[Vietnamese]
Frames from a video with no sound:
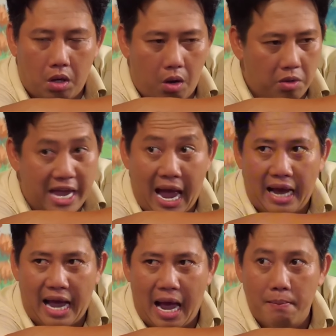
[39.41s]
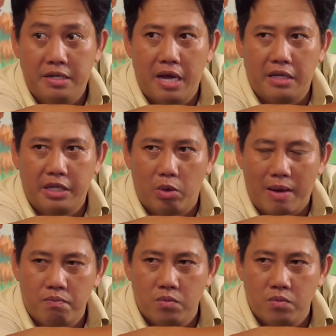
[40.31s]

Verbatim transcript: trời ơi già cả bệnh nền nhiều lắm